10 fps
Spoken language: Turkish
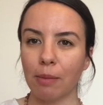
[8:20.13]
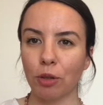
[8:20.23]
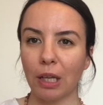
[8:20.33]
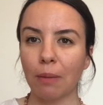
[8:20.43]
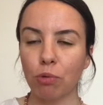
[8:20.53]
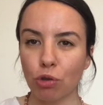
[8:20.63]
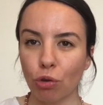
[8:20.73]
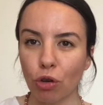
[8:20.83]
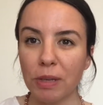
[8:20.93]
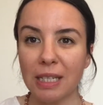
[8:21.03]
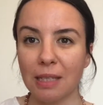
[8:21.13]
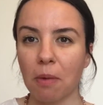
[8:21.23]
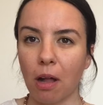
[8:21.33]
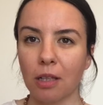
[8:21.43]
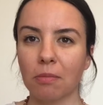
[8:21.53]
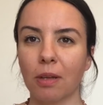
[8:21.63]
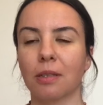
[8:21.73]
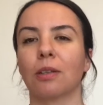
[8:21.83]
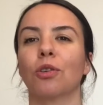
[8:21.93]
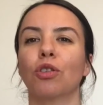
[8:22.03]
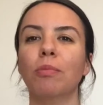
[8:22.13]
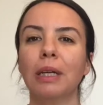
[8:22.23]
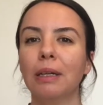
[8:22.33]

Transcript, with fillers: modelde püsküllü bir çizme aldığımı hatırlıyorum.